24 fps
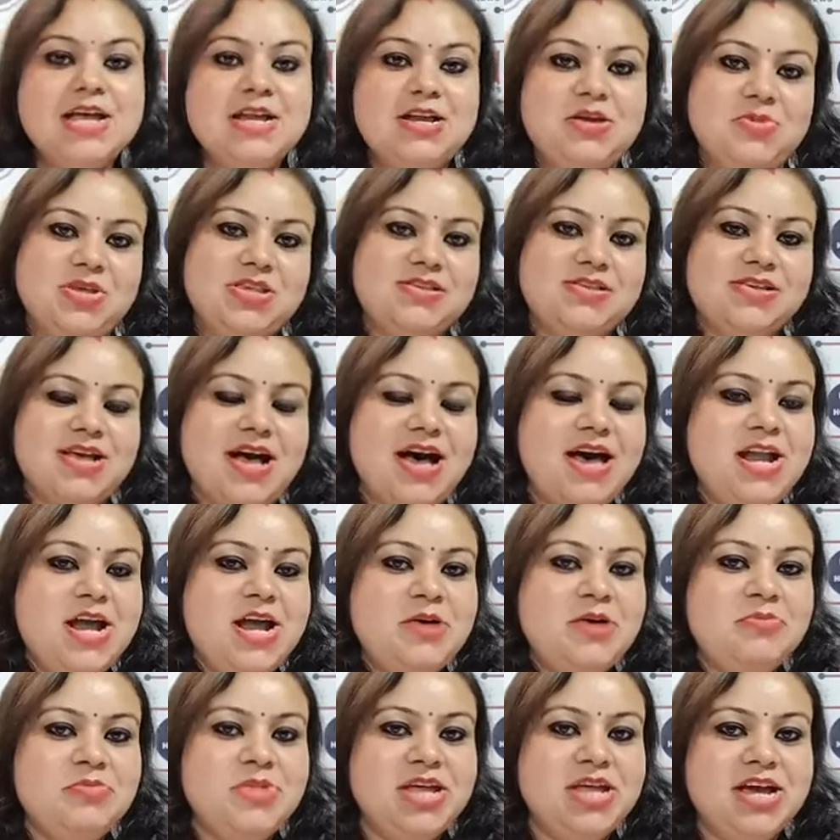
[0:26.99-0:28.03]
नमस्कार
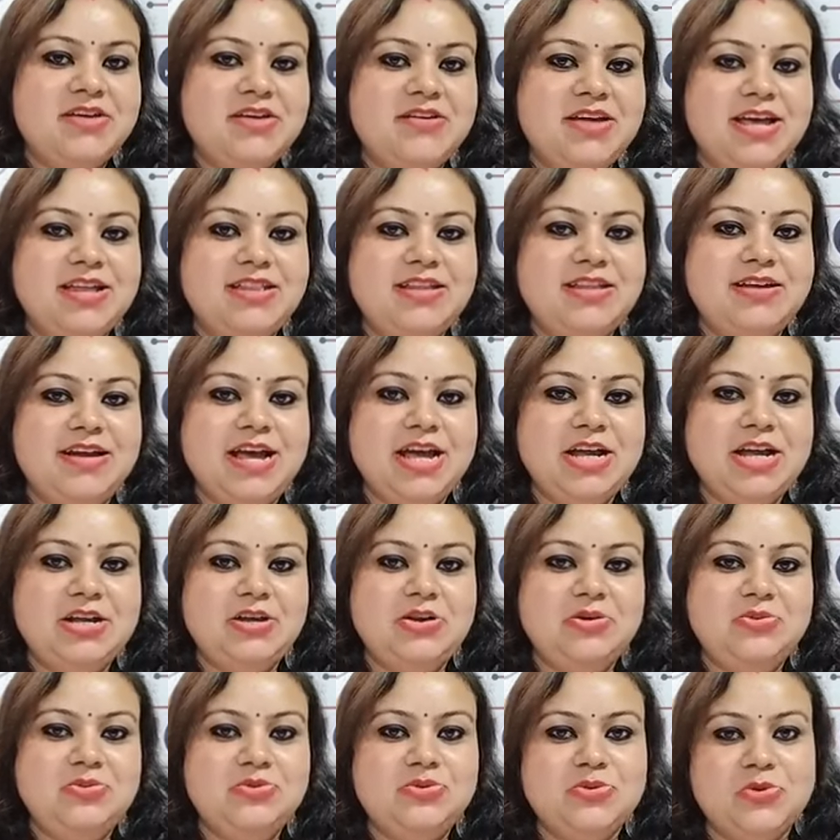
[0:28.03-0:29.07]
आप देख रहे हैं द राइट
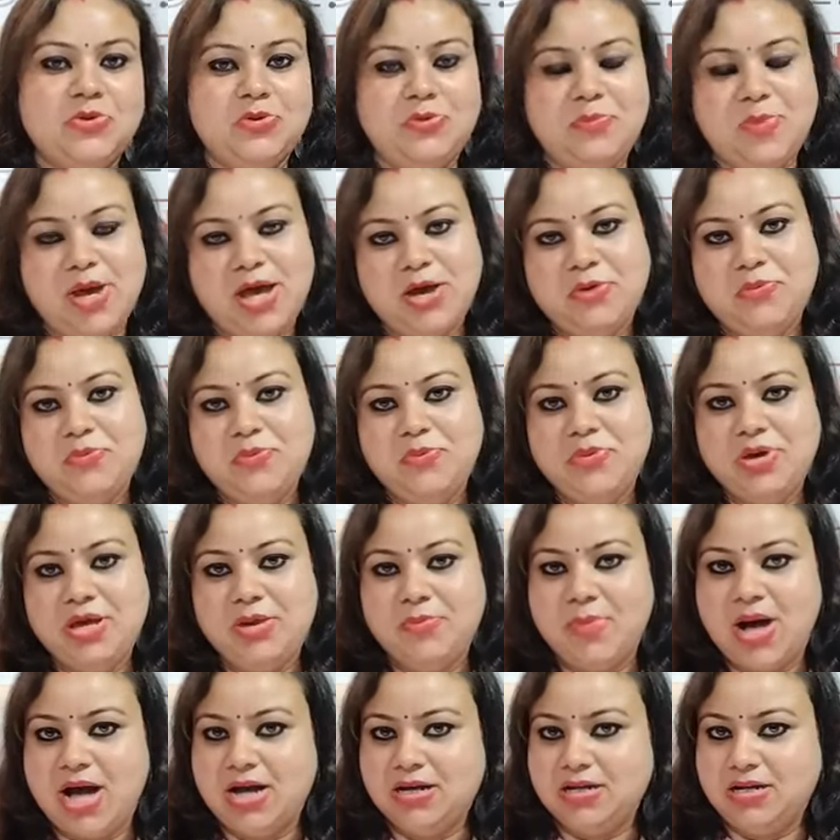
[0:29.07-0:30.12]
न्यूज और मैं हूं
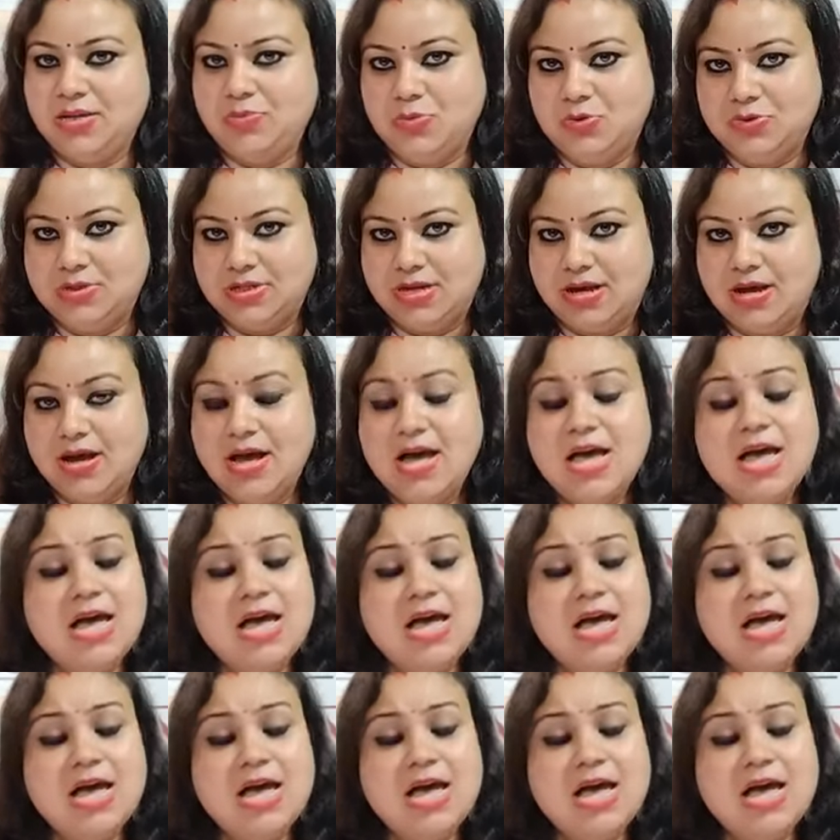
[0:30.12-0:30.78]
हिमाग्नि मोजा